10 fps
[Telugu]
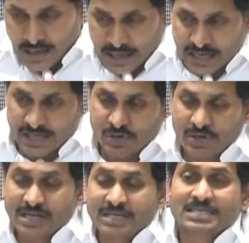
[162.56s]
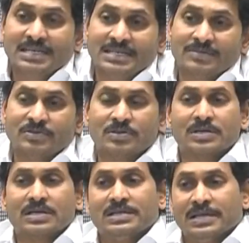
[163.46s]
ఇండస్ట్రియల్ ఇన్సెంటివ్స్
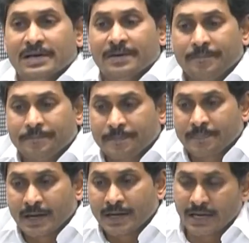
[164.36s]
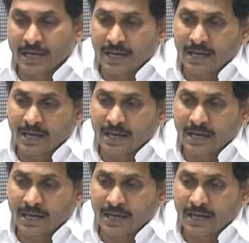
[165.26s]
కింద అంటే